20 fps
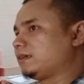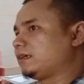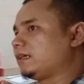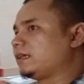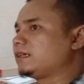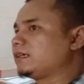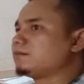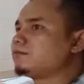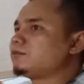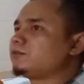
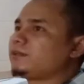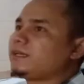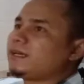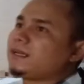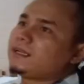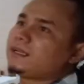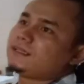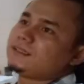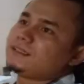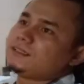dan
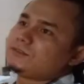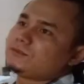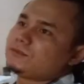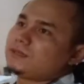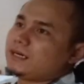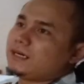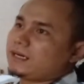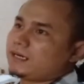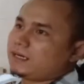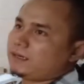kemudian nanti
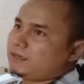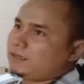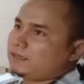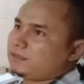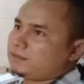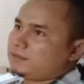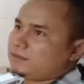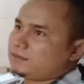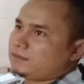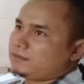juga
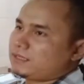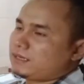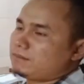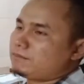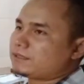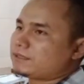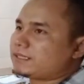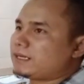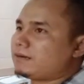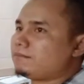
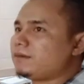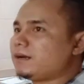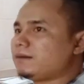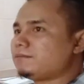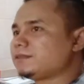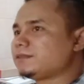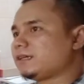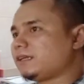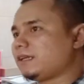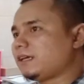sama-sama
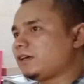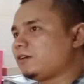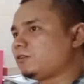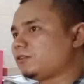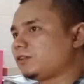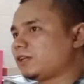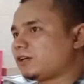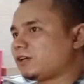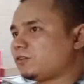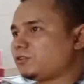menjadi
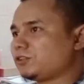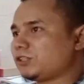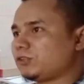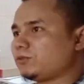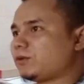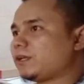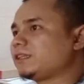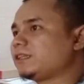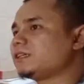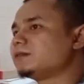anggota
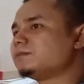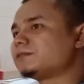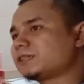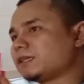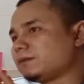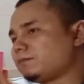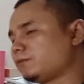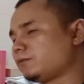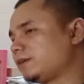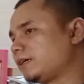konstituante
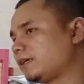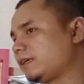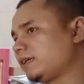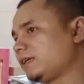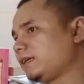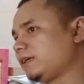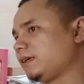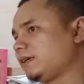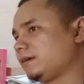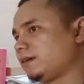meskipun
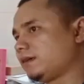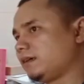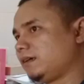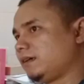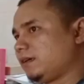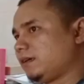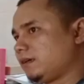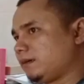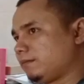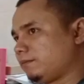dari
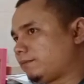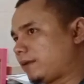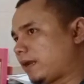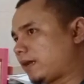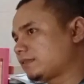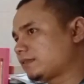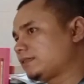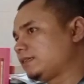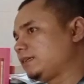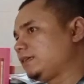
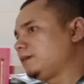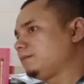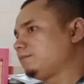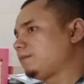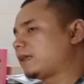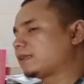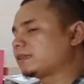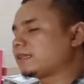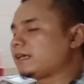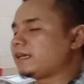praksi
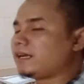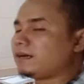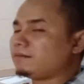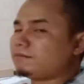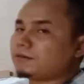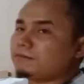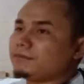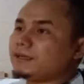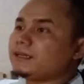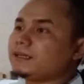partai
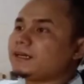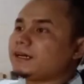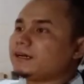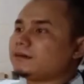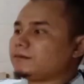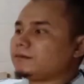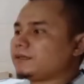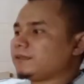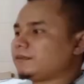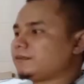yang
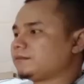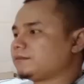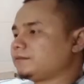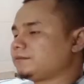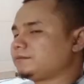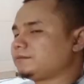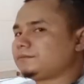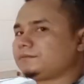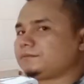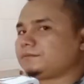berbeda begitu.
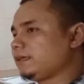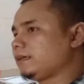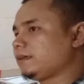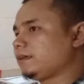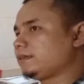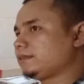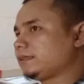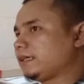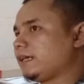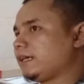
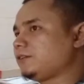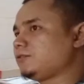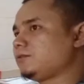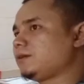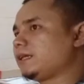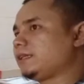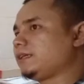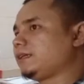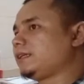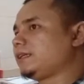Saya
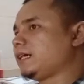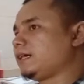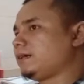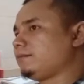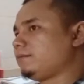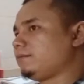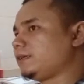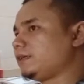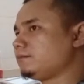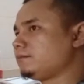juga
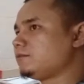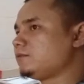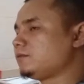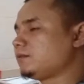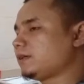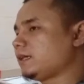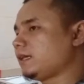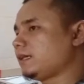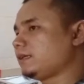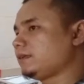tidak
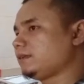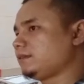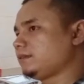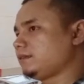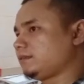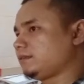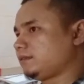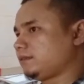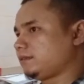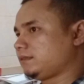menemukan
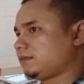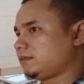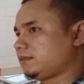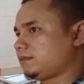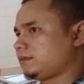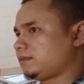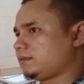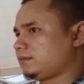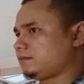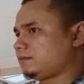
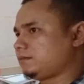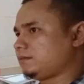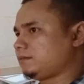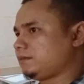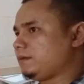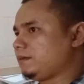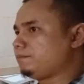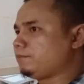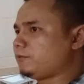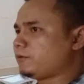uh,
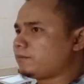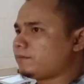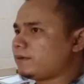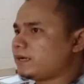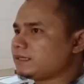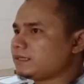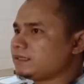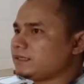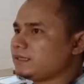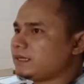
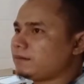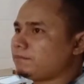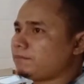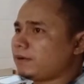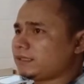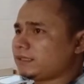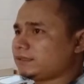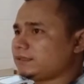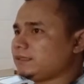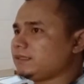informasi yang
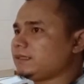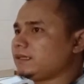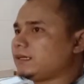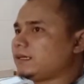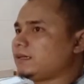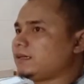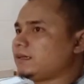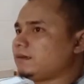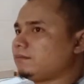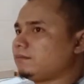pasti
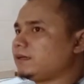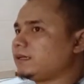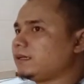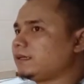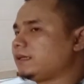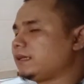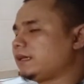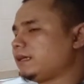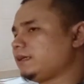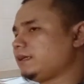ya
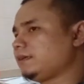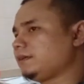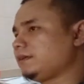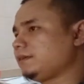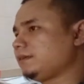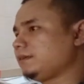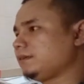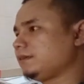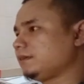mengenai